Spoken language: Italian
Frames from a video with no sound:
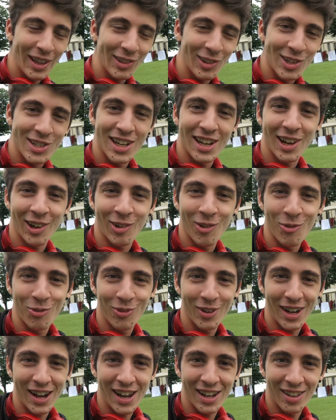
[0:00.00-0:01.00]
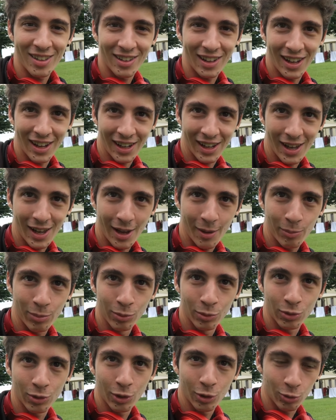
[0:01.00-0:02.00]
quando c'è la conferenza che
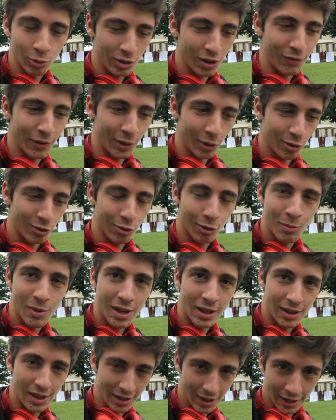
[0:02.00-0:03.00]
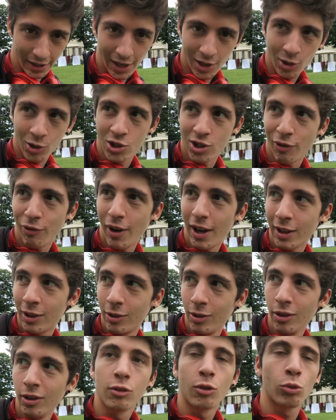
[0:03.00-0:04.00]
appunto tutti fanno sto meeting che io ho già
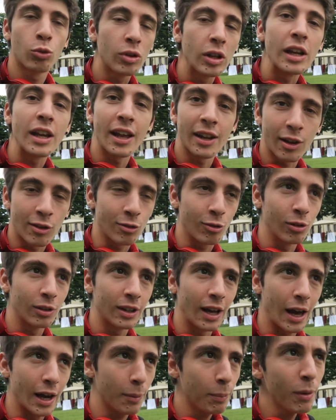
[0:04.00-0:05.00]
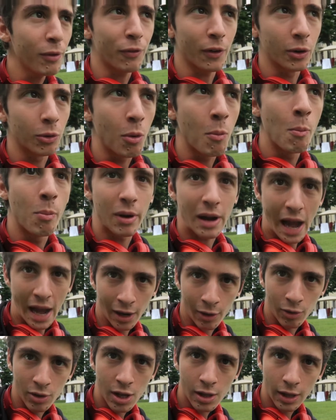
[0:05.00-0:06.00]
fatto sono tutti lì ad ascoltare poi fanno un
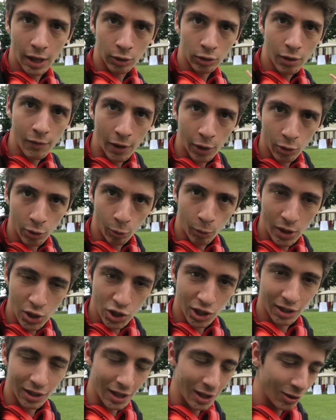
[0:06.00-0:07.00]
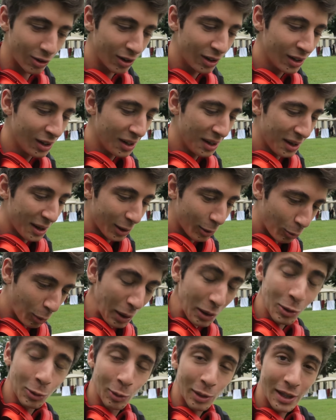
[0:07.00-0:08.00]
break ogni tanto e vengono qua in giardino
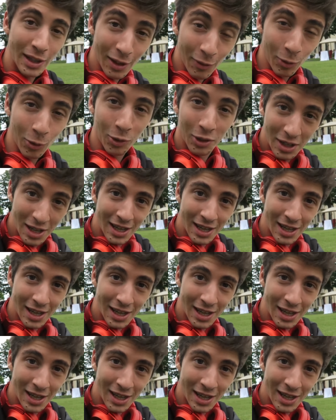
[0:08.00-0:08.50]
quando li devono